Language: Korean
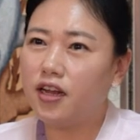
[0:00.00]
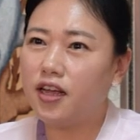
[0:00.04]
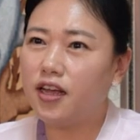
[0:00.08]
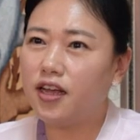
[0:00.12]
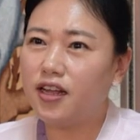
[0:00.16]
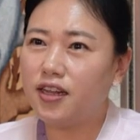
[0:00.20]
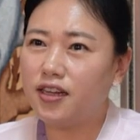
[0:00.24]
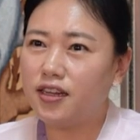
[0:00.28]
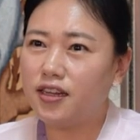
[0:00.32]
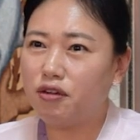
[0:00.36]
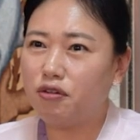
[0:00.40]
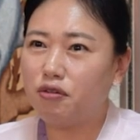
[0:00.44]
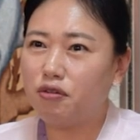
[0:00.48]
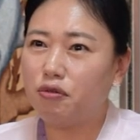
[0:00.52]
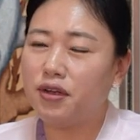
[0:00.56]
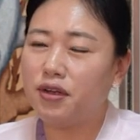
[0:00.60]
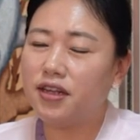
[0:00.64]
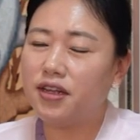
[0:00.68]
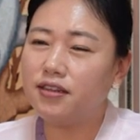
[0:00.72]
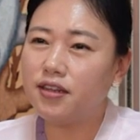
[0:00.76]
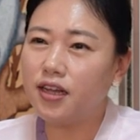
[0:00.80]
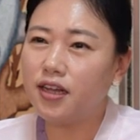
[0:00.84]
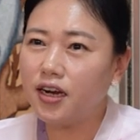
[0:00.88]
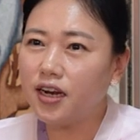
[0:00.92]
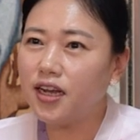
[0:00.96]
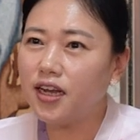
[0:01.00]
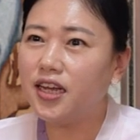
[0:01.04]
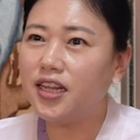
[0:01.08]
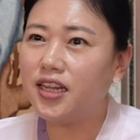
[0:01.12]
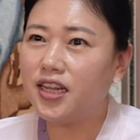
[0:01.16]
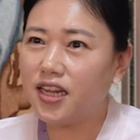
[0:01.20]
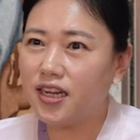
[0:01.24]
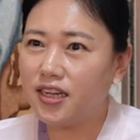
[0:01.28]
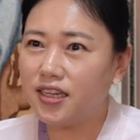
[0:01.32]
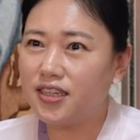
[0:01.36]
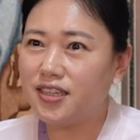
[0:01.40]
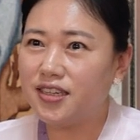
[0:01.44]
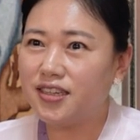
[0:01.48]
해야 되고 왜 살아야
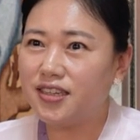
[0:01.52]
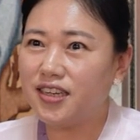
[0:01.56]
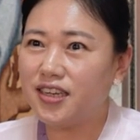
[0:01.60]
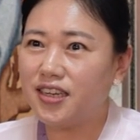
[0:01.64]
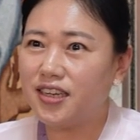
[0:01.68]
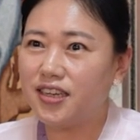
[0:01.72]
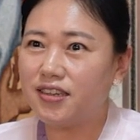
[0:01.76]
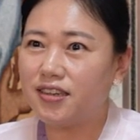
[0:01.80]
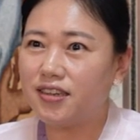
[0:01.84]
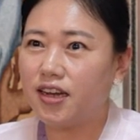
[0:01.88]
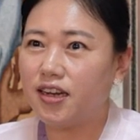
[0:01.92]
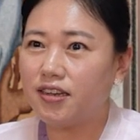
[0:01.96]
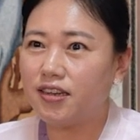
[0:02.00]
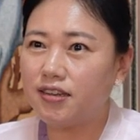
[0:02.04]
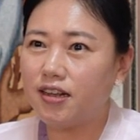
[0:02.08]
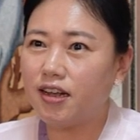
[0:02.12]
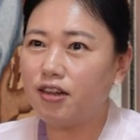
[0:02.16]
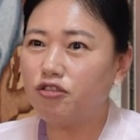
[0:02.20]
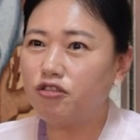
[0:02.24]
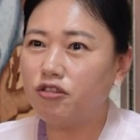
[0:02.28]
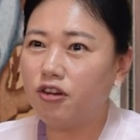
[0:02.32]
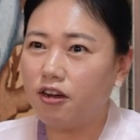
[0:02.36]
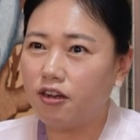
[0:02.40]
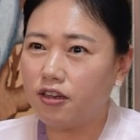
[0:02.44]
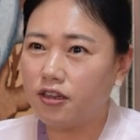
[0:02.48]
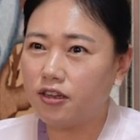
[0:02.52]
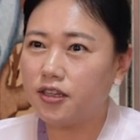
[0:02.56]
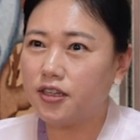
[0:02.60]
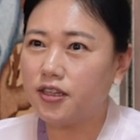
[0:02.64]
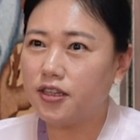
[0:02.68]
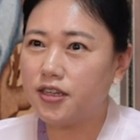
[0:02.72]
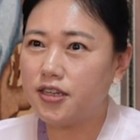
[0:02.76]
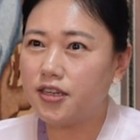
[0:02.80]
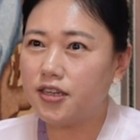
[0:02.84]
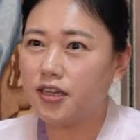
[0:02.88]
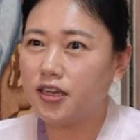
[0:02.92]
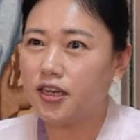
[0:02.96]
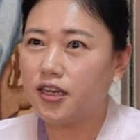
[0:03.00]
되는지 자기 사주가
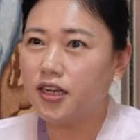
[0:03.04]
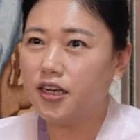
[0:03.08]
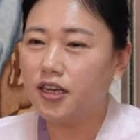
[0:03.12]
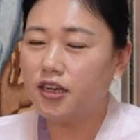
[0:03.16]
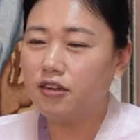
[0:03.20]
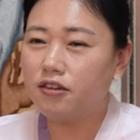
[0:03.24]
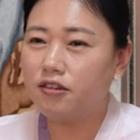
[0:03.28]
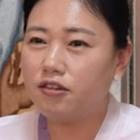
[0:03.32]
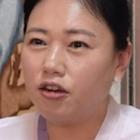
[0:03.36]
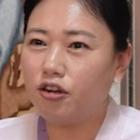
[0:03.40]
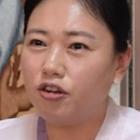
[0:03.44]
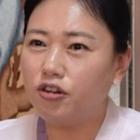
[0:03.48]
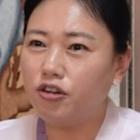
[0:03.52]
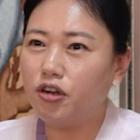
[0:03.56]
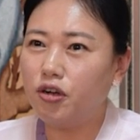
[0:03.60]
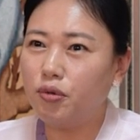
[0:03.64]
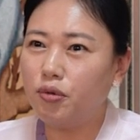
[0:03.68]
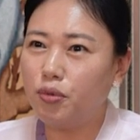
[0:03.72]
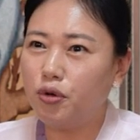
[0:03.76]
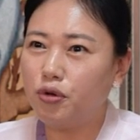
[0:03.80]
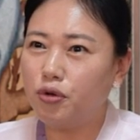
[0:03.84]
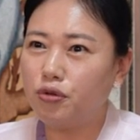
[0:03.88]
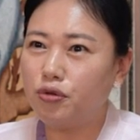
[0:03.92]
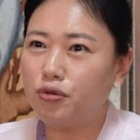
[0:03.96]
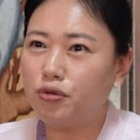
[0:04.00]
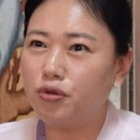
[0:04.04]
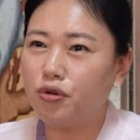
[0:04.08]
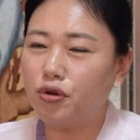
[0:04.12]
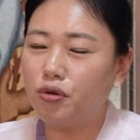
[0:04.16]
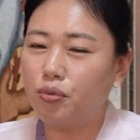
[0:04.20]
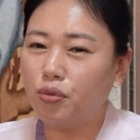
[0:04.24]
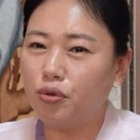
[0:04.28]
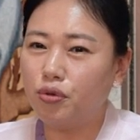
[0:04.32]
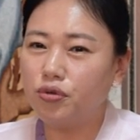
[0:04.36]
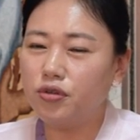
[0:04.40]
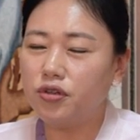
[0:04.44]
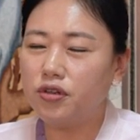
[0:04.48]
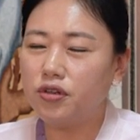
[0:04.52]
어떤지 전혀 모르고
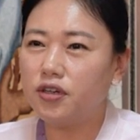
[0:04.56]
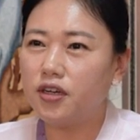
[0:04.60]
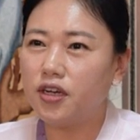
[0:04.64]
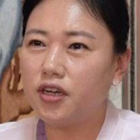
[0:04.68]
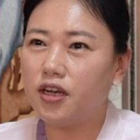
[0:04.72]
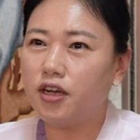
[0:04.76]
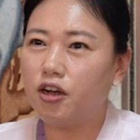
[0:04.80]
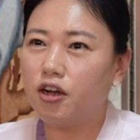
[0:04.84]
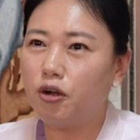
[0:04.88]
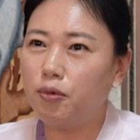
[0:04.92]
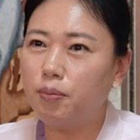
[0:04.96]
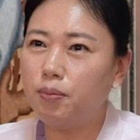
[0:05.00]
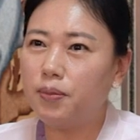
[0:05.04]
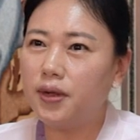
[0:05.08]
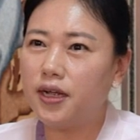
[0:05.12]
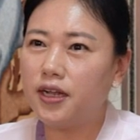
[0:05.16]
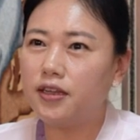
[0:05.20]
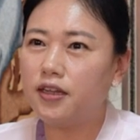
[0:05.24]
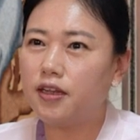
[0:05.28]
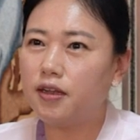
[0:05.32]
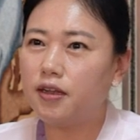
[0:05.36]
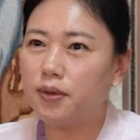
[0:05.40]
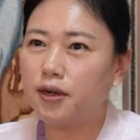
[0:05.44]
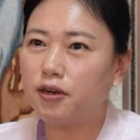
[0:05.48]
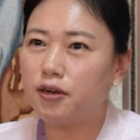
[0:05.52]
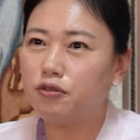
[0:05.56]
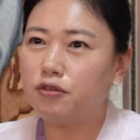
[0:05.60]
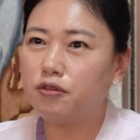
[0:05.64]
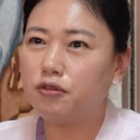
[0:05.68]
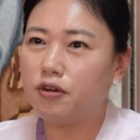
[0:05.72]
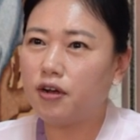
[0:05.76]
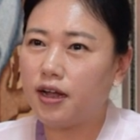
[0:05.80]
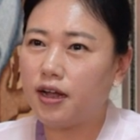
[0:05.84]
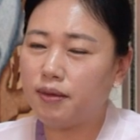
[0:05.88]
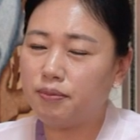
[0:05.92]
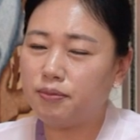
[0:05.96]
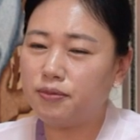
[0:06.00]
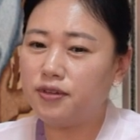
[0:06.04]
모든 거에 엄마한테 맞고
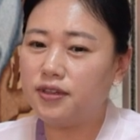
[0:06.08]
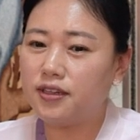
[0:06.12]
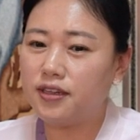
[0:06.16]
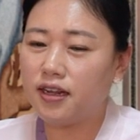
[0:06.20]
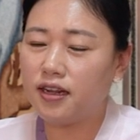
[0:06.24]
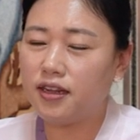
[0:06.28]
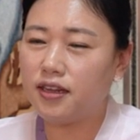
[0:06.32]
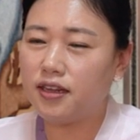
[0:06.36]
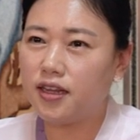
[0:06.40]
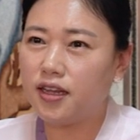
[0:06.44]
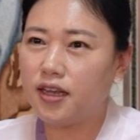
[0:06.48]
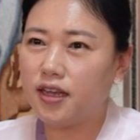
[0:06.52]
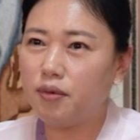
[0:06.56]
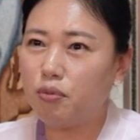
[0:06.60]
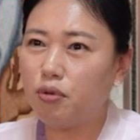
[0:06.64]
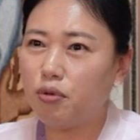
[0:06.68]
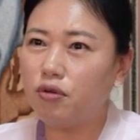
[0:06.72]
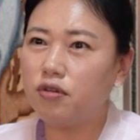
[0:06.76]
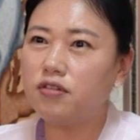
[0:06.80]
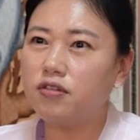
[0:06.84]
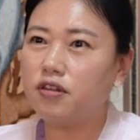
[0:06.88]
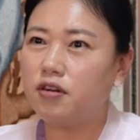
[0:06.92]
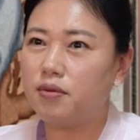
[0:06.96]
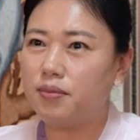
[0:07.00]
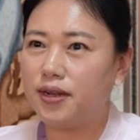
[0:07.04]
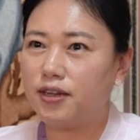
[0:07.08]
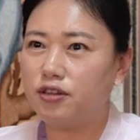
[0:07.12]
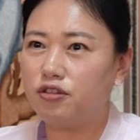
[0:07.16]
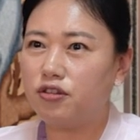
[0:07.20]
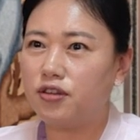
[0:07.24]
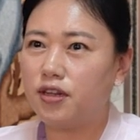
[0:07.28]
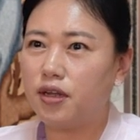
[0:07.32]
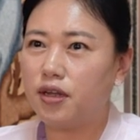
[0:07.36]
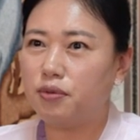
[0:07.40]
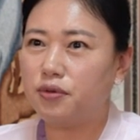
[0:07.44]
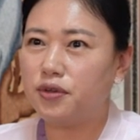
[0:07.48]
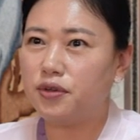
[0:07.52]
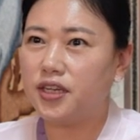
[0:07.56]
아버지한테 포커스를
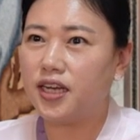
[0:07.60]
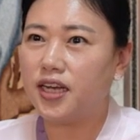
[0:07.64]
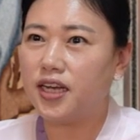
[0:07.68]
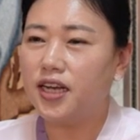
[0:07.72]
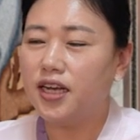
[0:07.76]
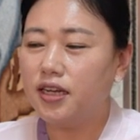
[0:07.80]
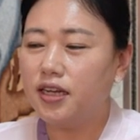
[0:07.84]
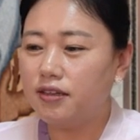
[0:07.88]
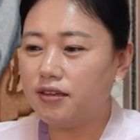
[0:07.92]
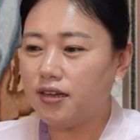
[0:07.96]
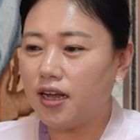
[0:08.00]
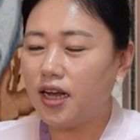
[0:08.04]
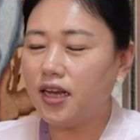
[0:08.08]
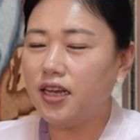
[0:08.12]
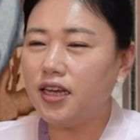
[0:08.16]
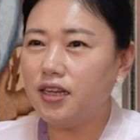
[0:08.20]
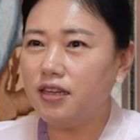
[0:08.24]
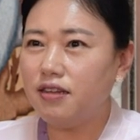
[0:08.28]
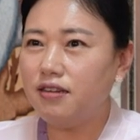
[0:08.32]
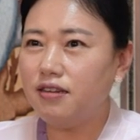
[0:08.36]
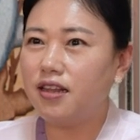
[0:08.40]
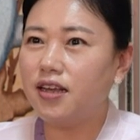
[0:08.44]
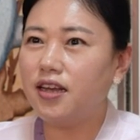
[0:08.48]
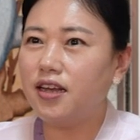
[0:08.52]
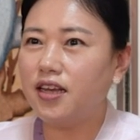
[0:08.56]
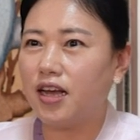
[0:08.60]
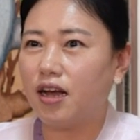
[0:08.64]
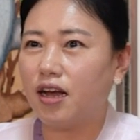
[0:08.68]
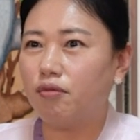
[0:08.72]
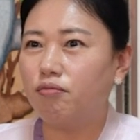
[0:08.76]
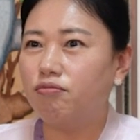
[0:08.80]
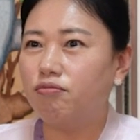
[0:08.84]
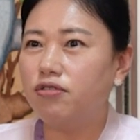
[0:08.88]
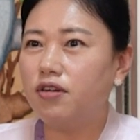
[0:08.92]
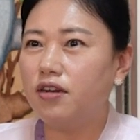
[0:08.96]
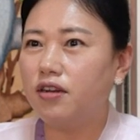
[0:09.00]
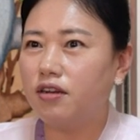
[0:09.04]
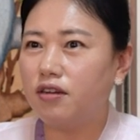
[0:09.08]
맞추다 보니 자기 인생이 안
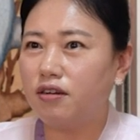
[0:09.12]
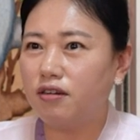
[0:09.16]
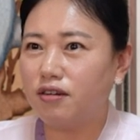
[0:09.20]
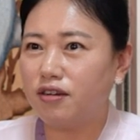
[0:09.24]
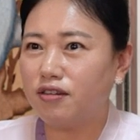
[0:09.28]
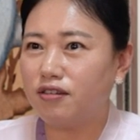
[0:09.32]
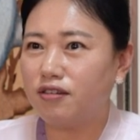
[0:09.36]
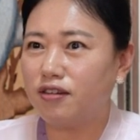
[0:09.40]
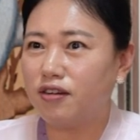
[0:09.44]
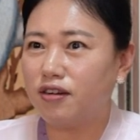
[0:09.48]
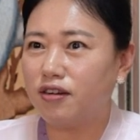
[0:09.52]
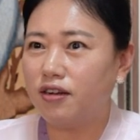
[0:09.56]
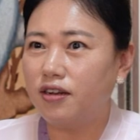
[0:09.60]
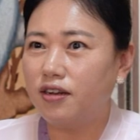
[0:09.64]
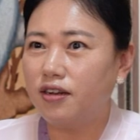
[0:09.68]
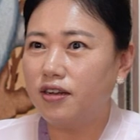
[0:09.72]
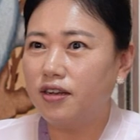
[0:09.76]
풀리는 거죠.